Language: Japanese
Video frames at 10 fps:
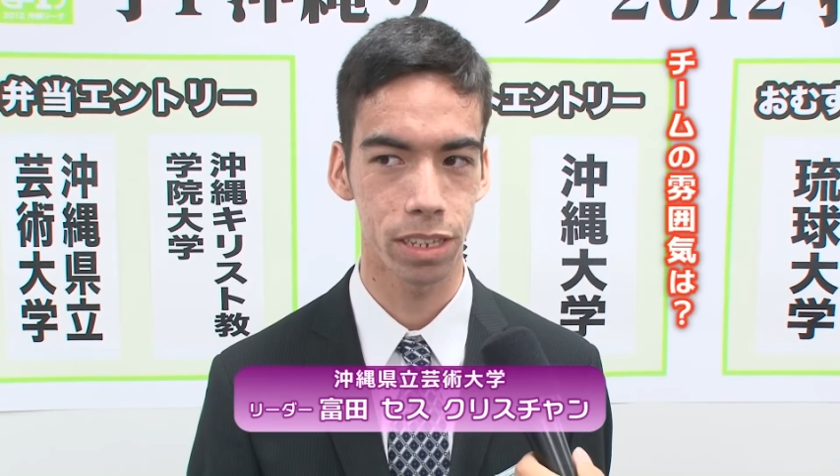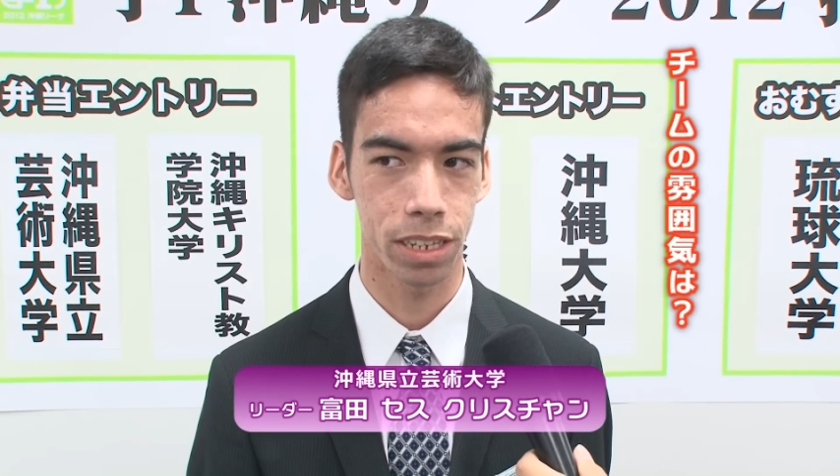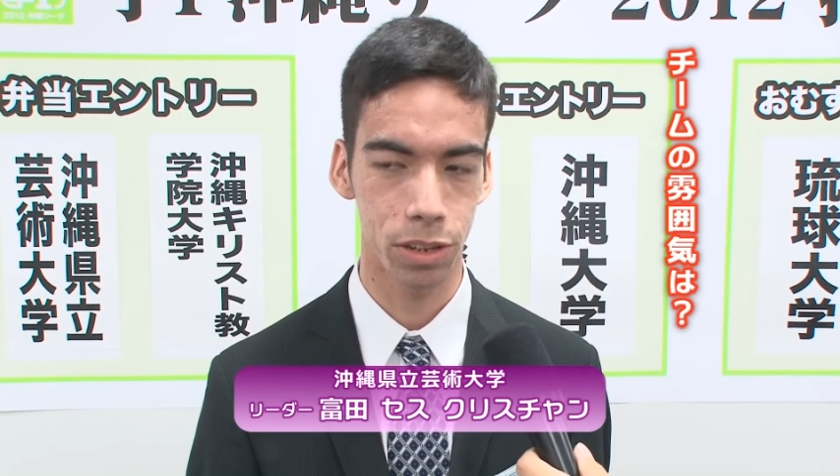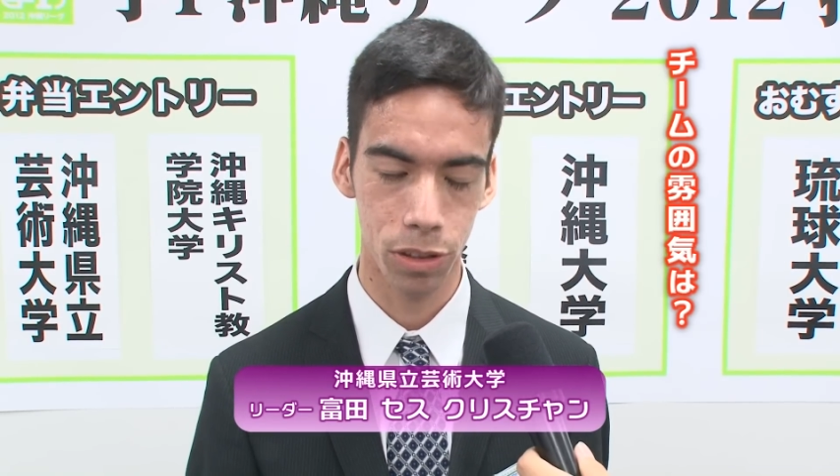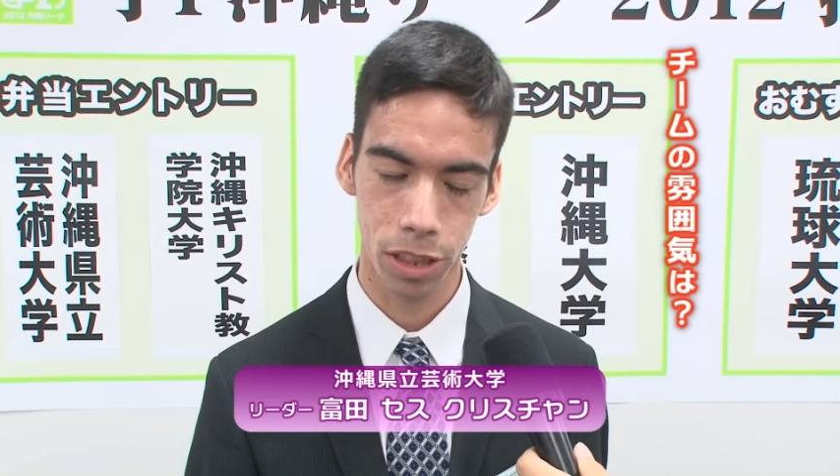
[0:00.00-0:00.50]

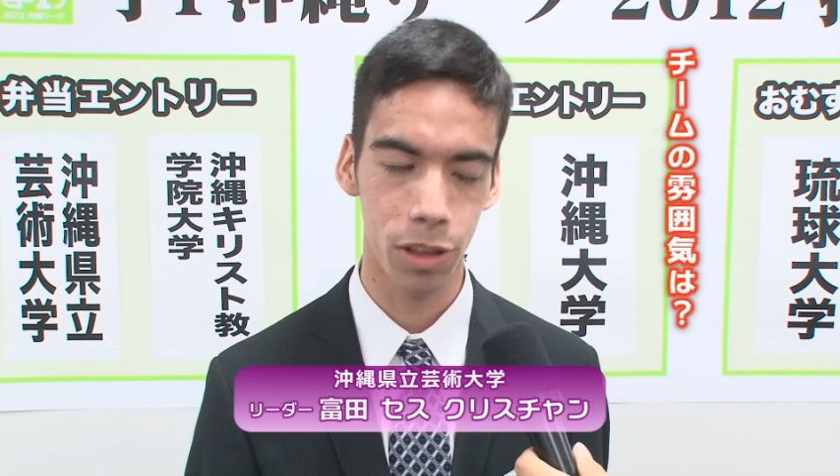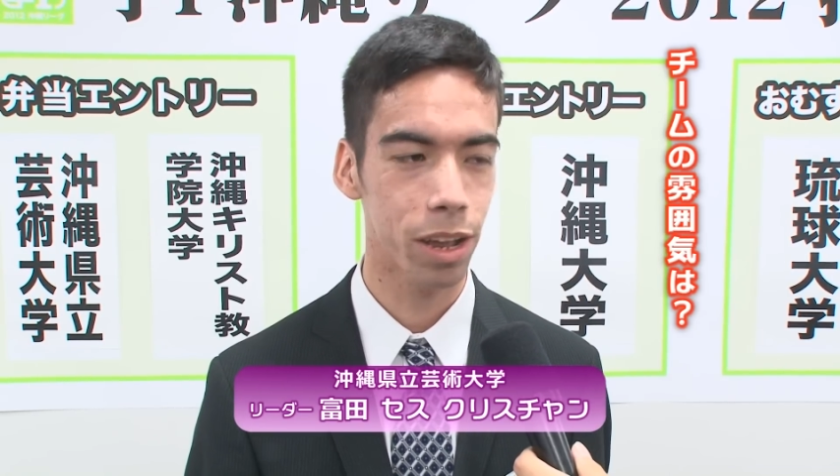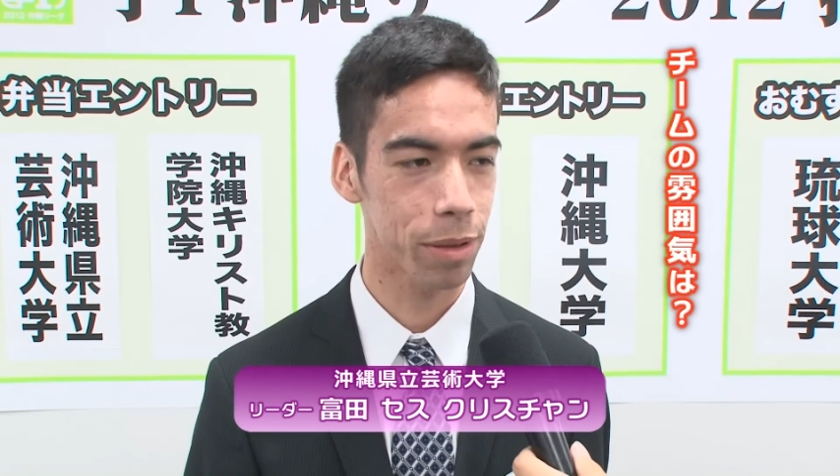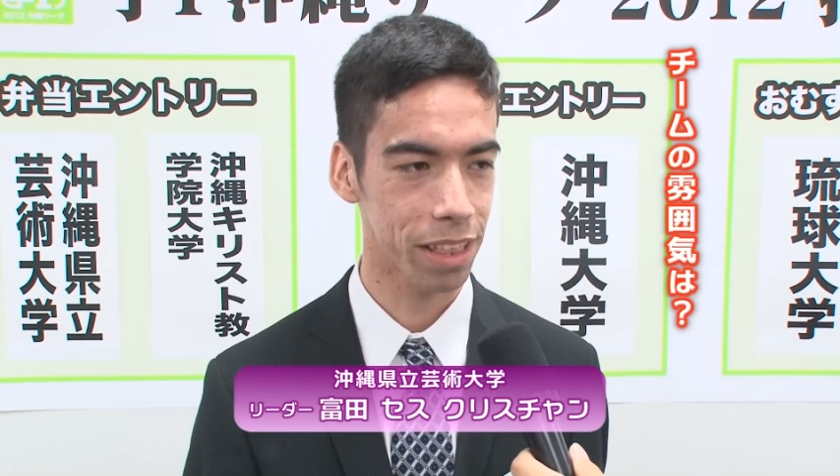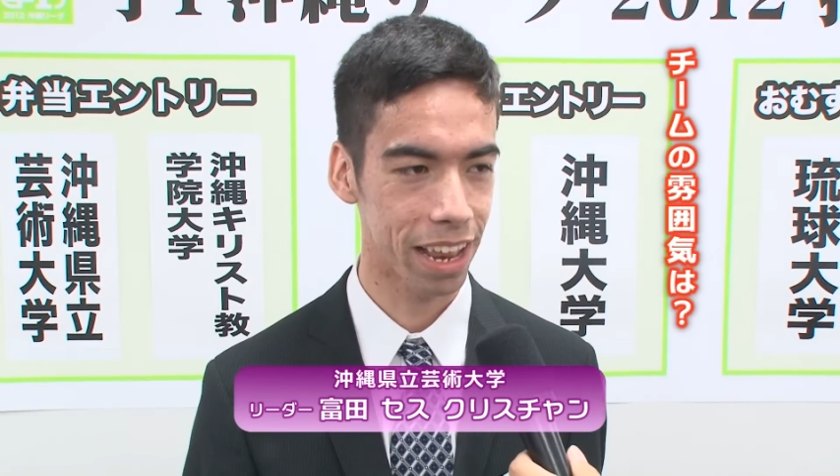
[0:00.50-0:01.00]
いろんな人が
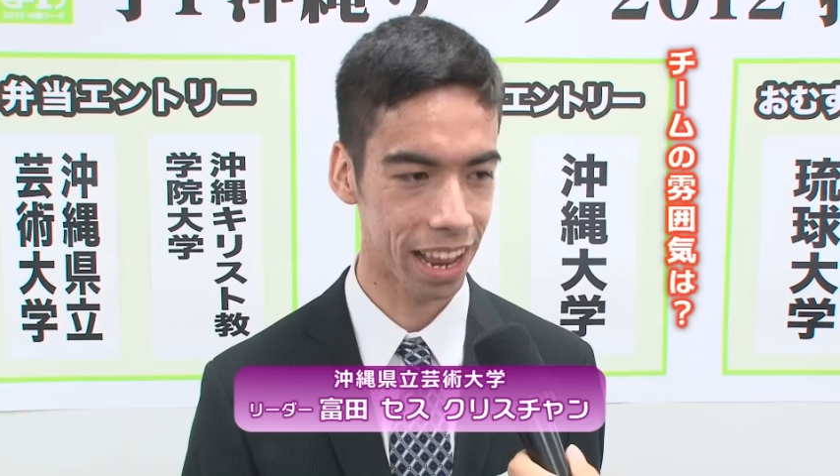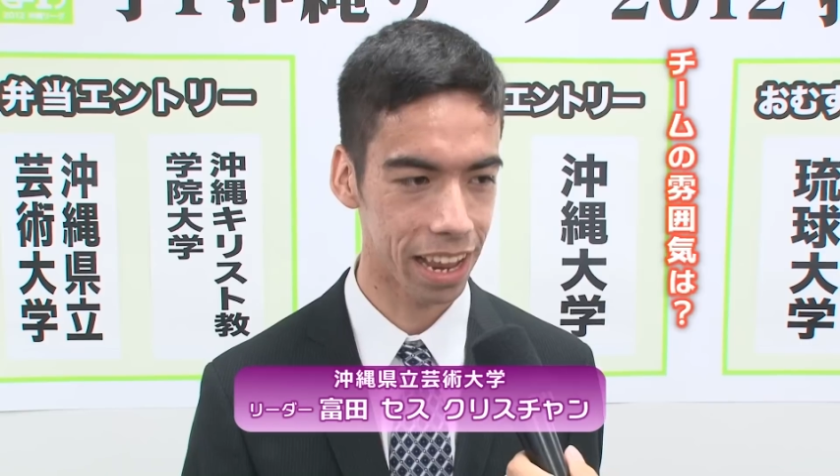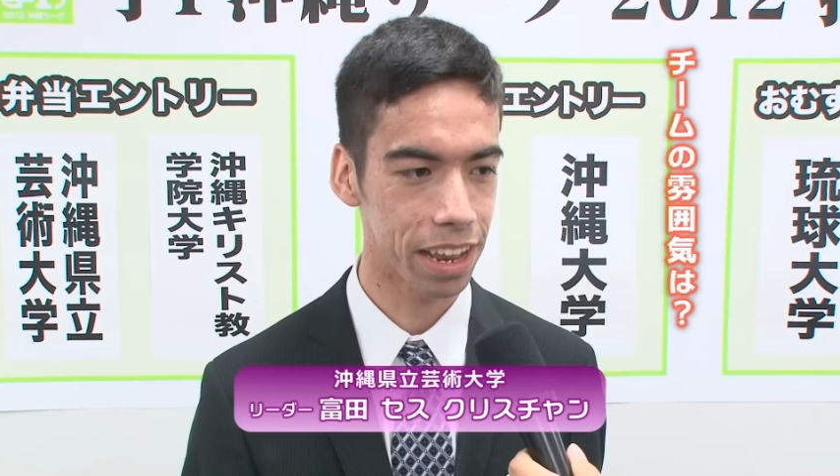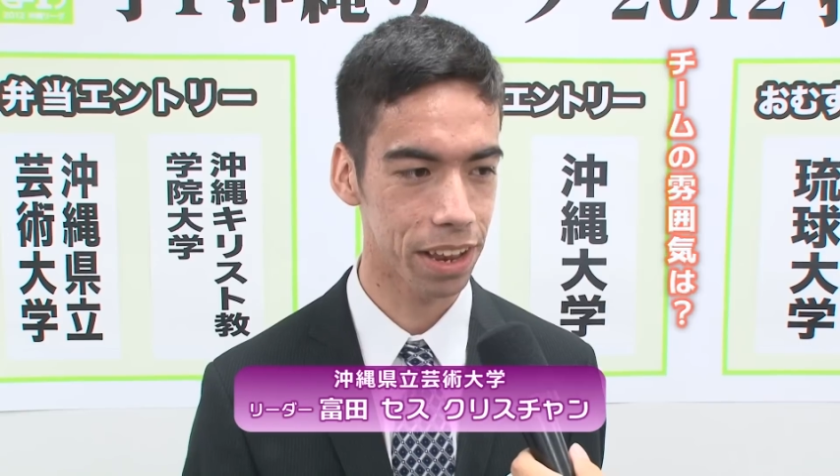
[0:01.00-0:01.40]
いましたねはい